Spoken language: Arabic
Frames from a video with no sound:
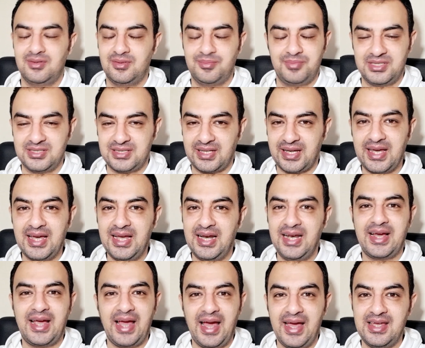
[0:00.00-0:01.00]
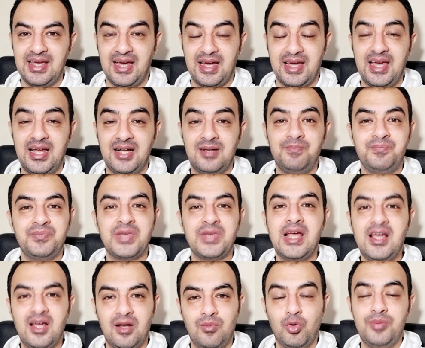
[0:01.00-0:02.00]
بنت خالك ايا كان
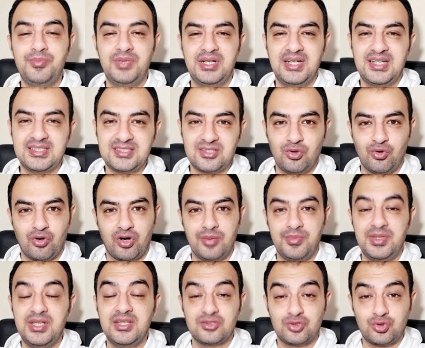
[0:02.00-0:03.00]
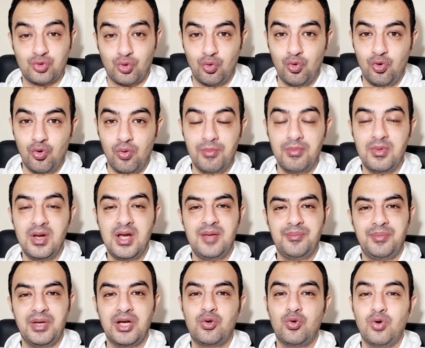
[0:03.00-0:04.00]
المهم الناس القريبين زوروهم
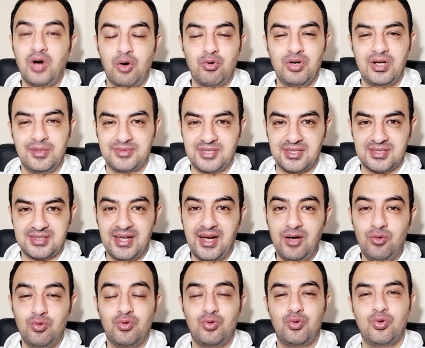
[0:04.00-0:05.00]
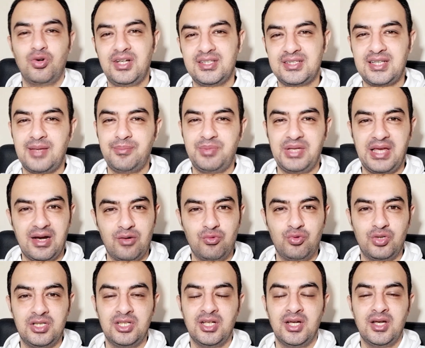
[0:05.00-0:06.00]
منكم او اللي بترتاحوا كل ده
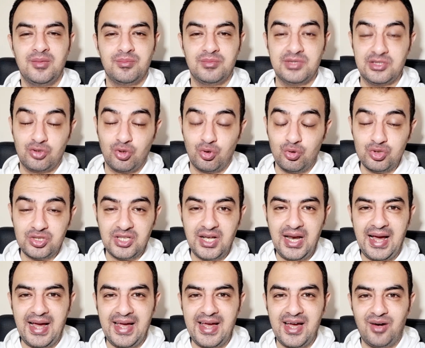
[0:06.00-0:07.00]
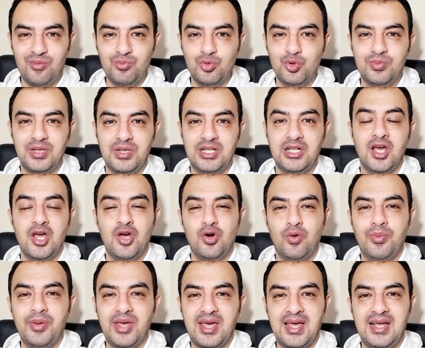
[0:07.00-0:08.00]
بيهون من ضغوط الحياه عموما
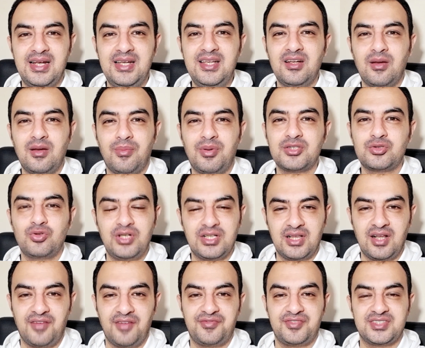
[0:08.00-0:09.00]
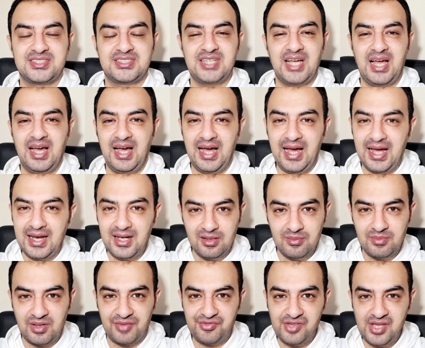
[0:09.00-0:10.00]
وبيخلينا برضو نتنفس اقل
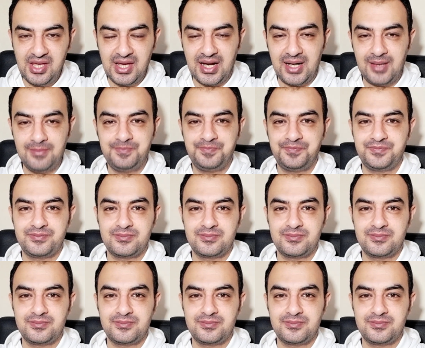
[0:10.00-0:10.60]
ما فيها